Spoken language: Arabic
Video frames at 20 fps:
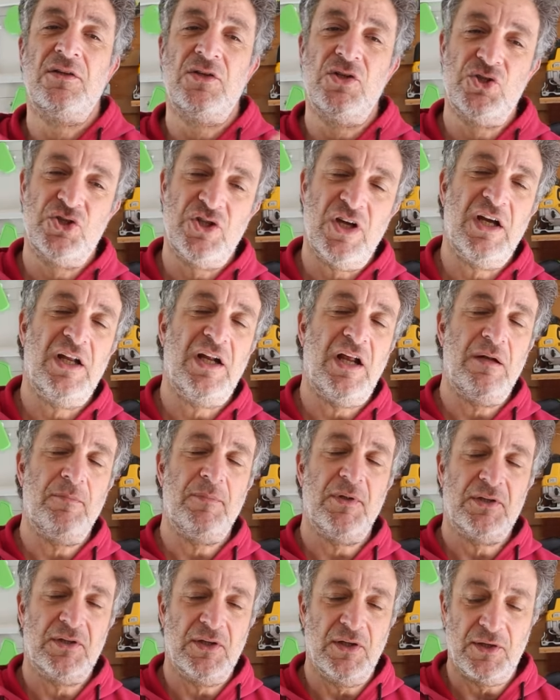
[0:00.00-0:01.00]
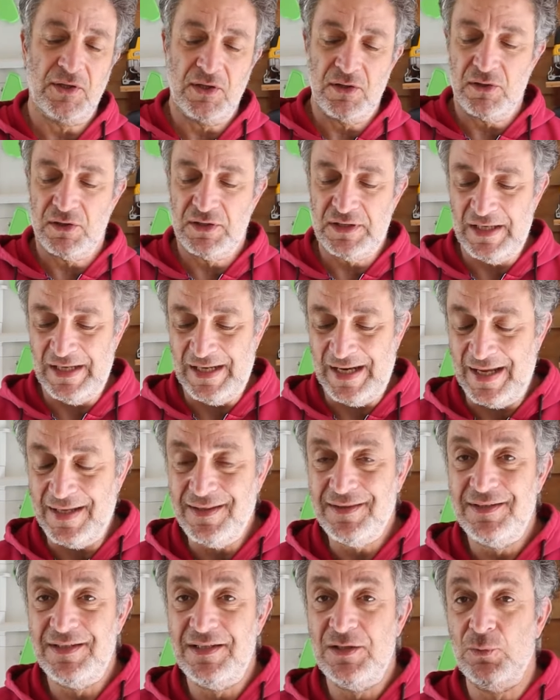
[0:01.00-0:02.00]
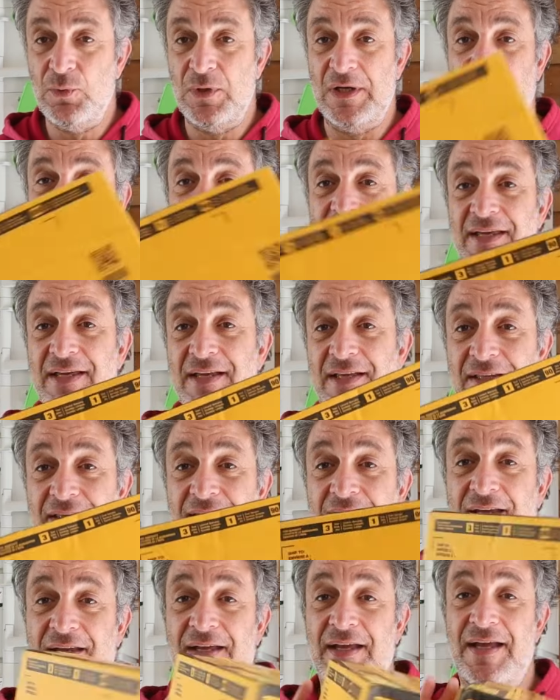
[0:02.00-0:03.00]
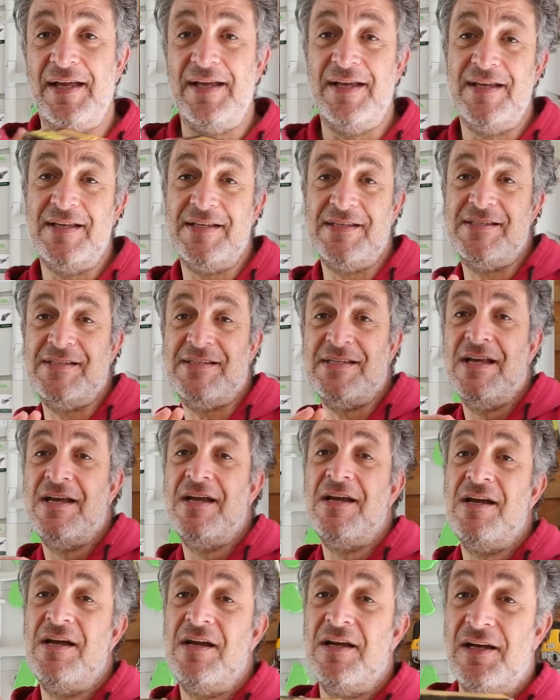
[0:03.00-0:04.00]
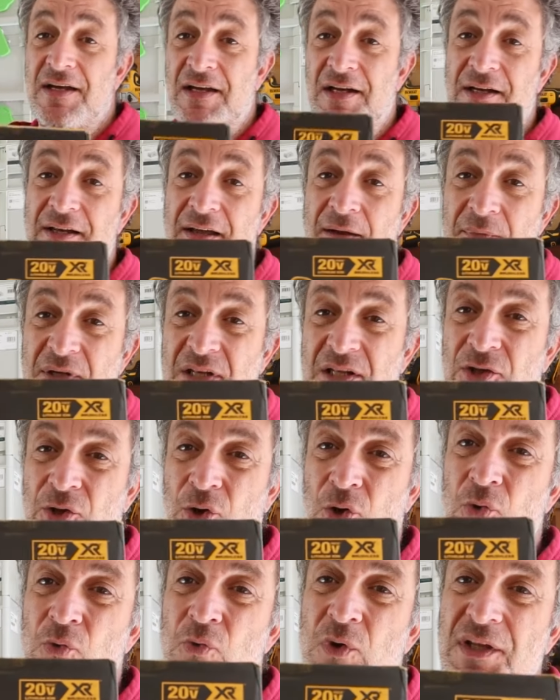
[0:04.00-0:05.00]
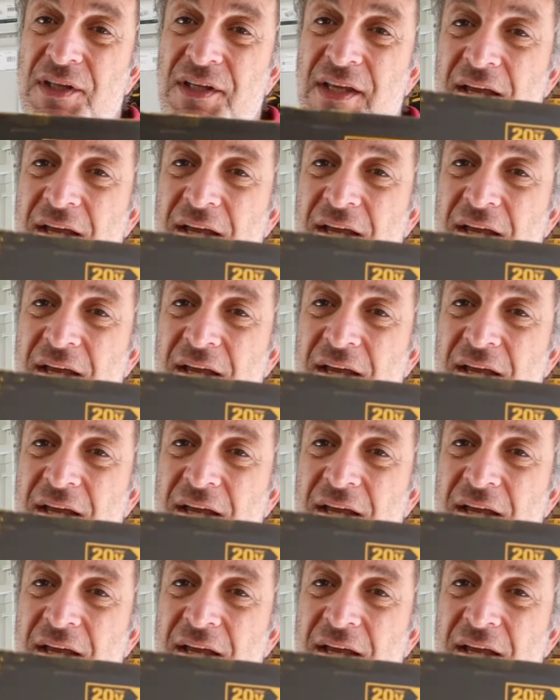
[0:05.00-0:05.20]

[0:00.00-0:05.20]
تشتغل على البطاريات اللي عندي ولقيت الجهاز الجميل ده هو